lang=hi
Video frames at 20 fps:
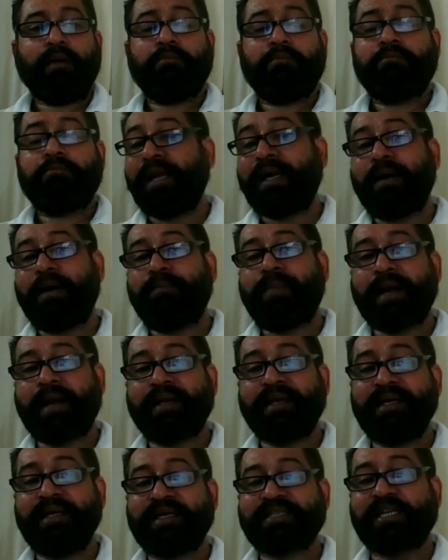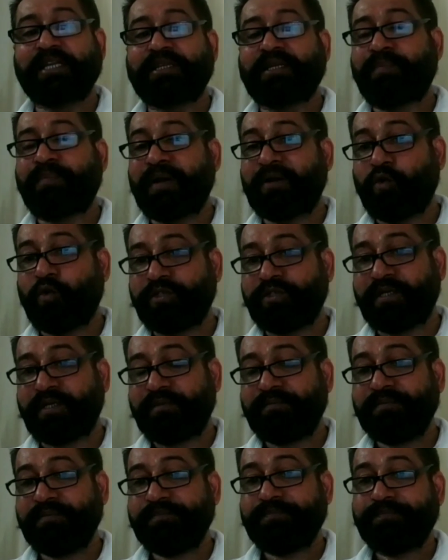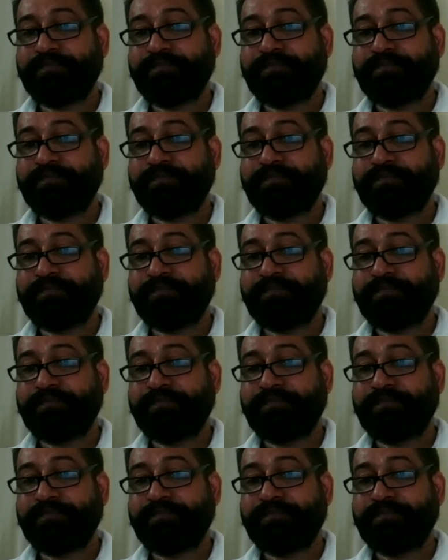मंगल का भरनी नक्षत्र पर गोचर